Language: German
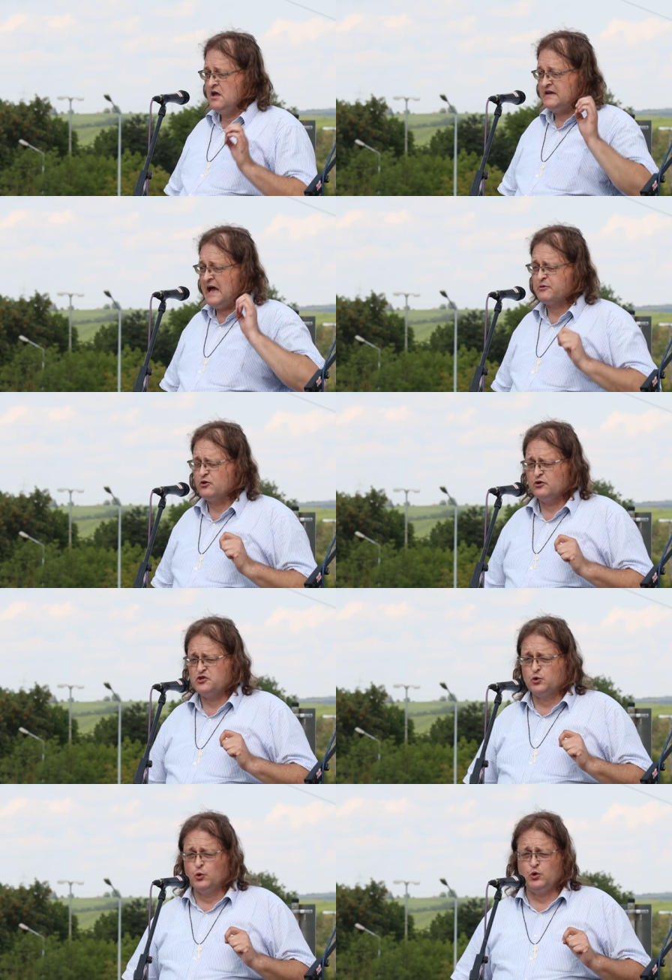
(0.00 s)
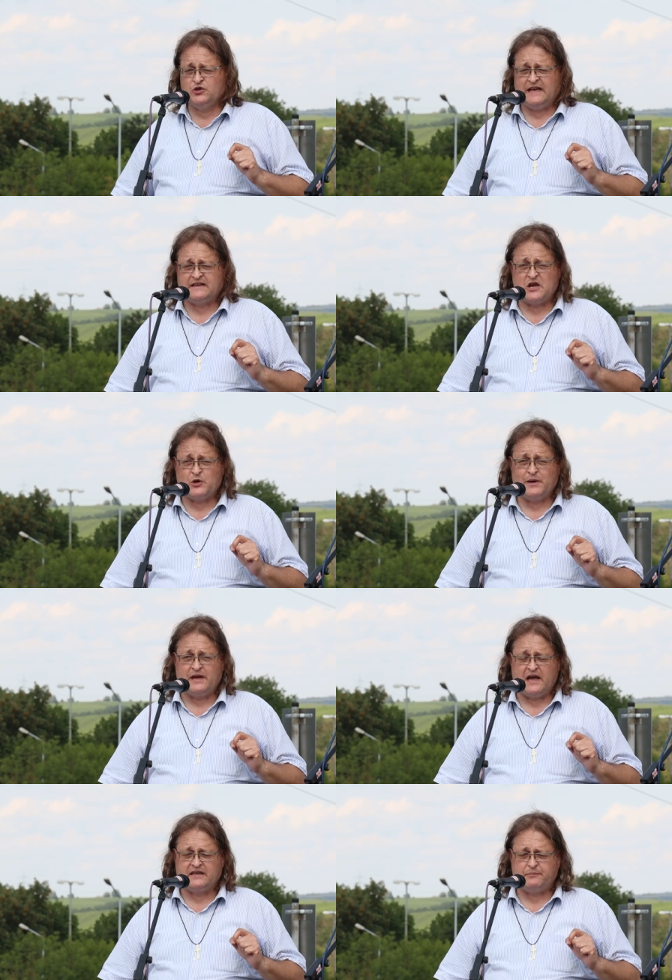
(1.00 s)
Wir haben gehört, die Grünen denken darüber
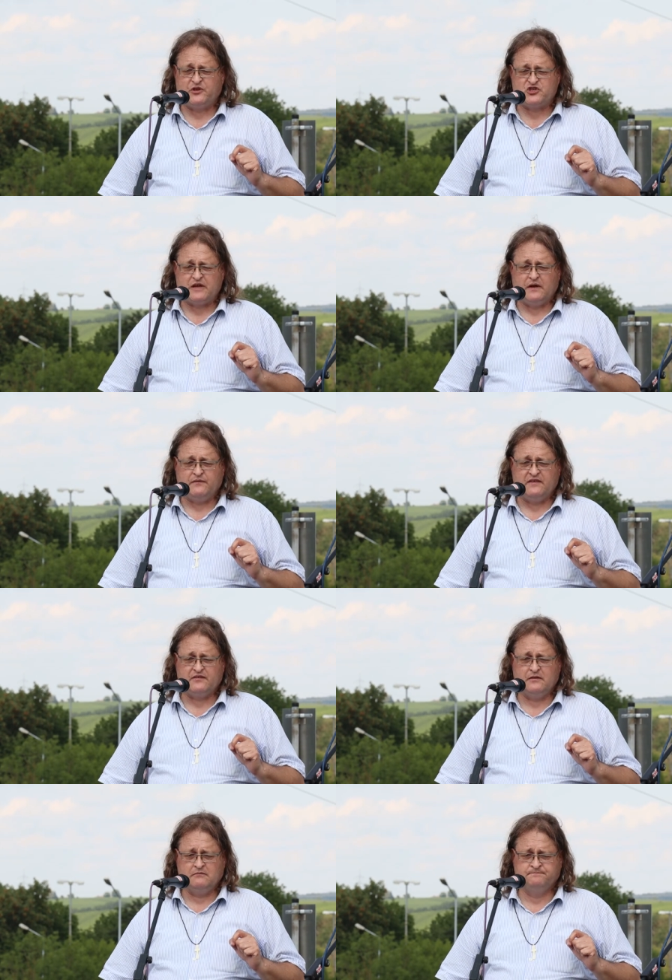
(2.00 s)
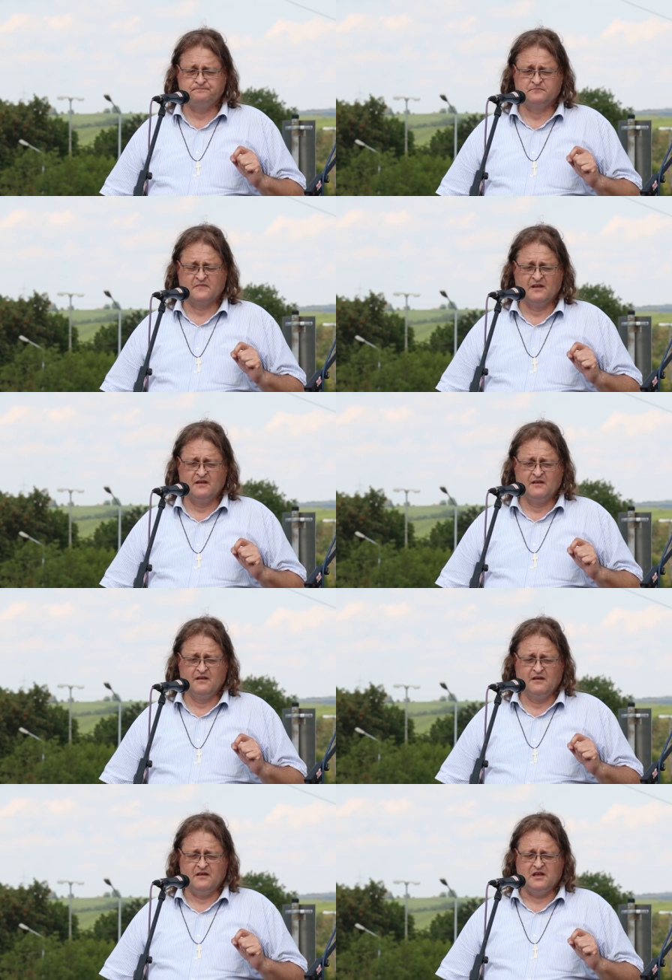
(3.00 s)
nach. Ich habe den Stefan Wenzel,
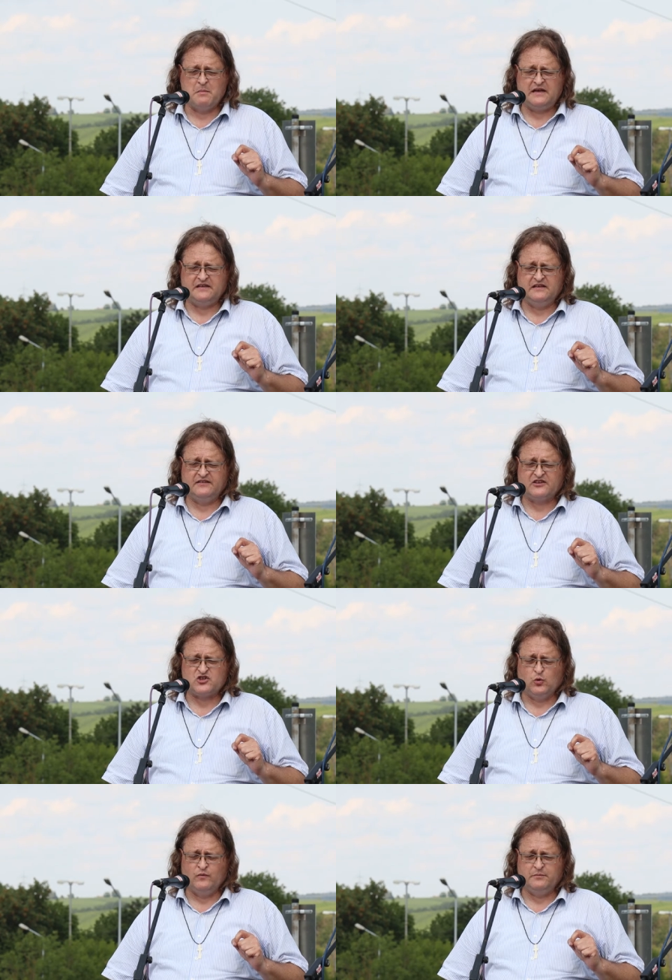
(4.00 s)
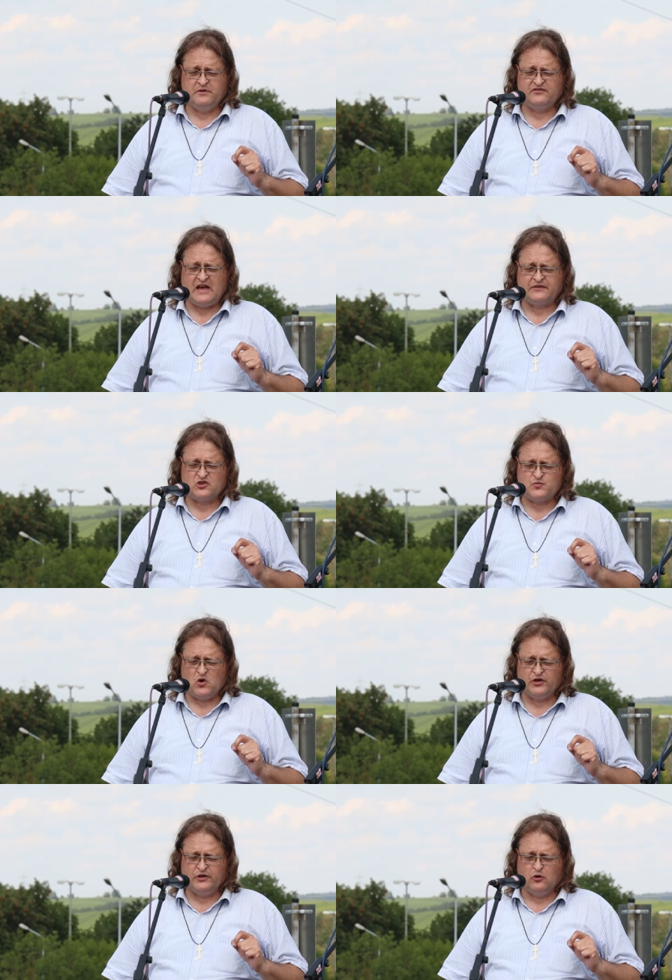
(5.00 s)
ehemaligen niedersächsischen Umweltminister,
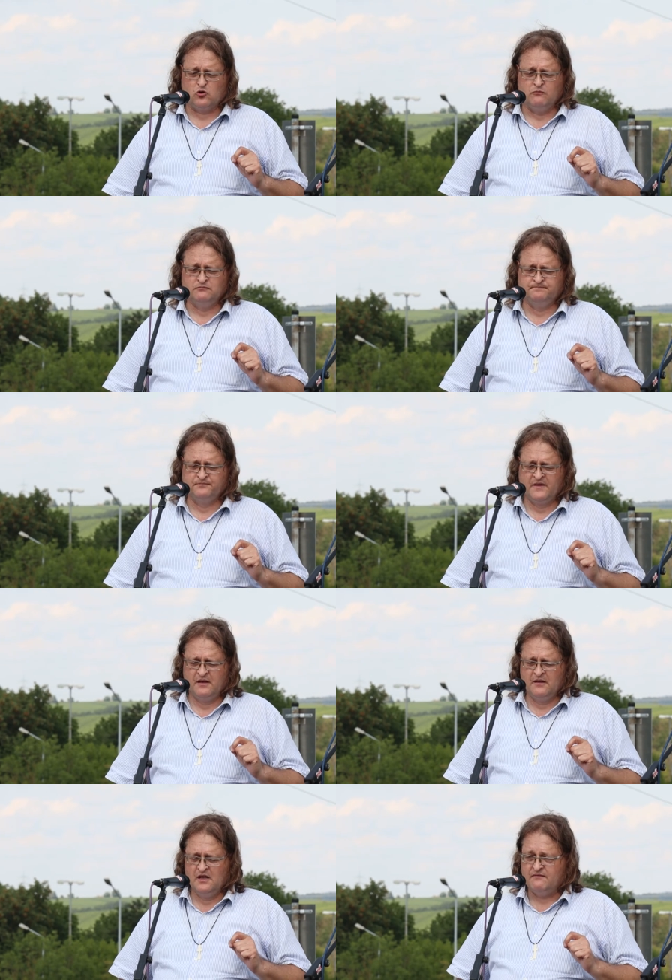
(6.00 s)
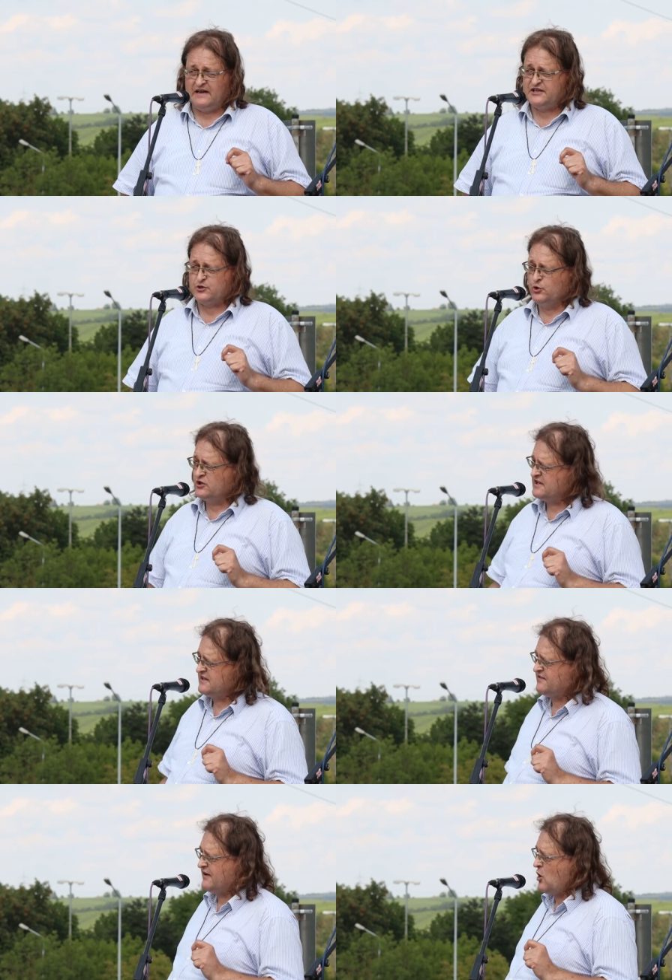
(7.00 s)
angesprochen in Lockum, weil ich gehört hatte,
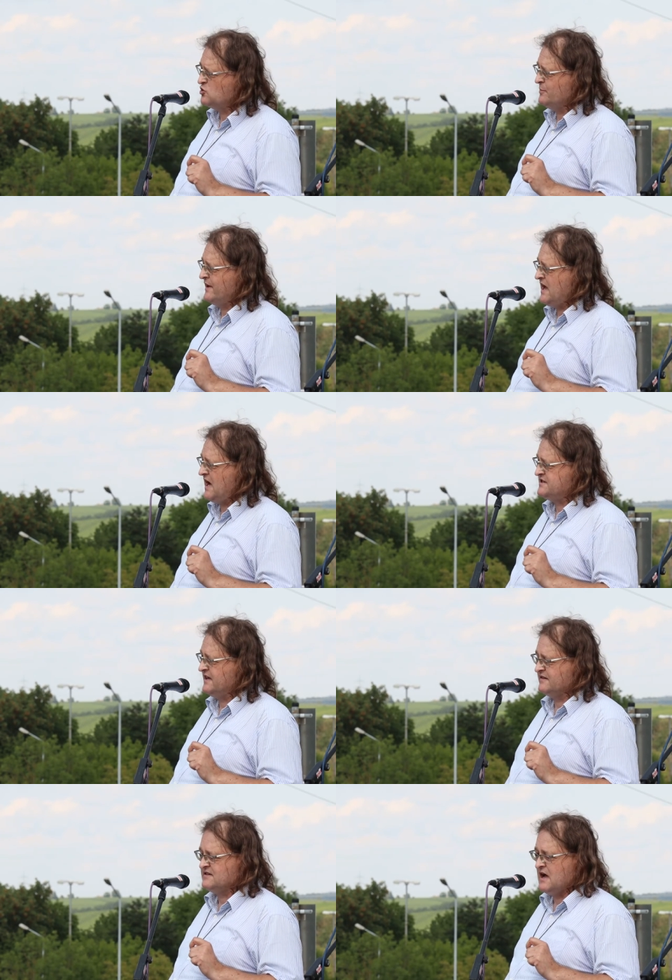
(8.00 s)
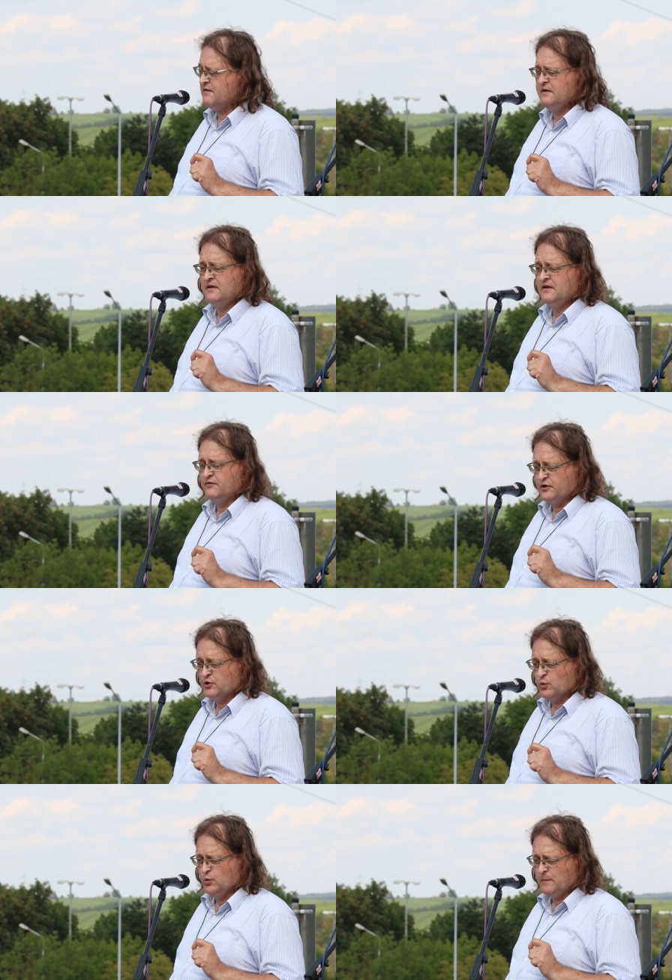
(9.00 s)
dass er da auch drüber nachdenkt, ja, von
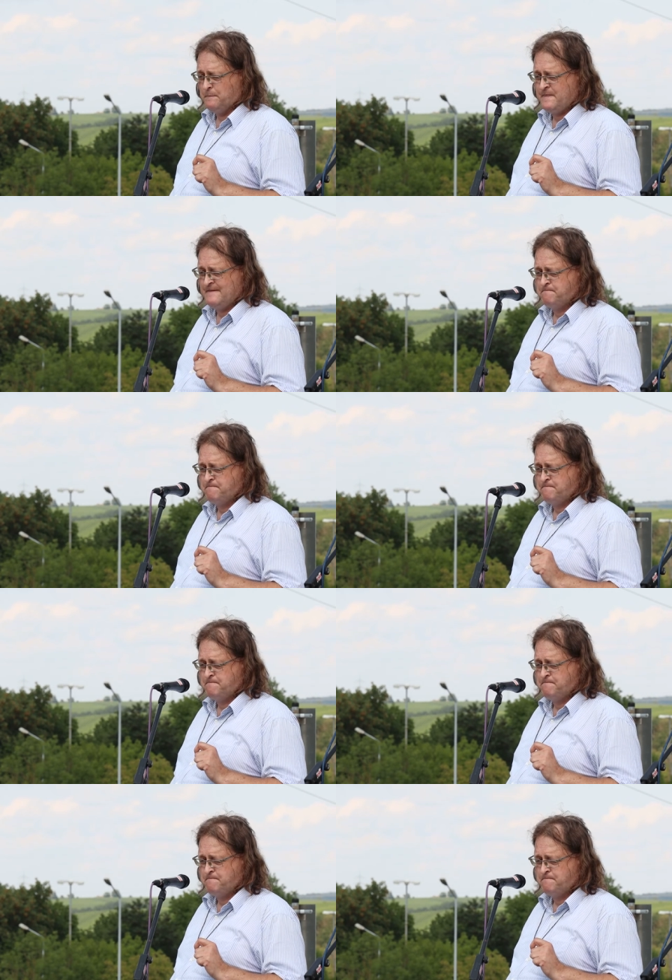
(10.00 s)
den Grünen.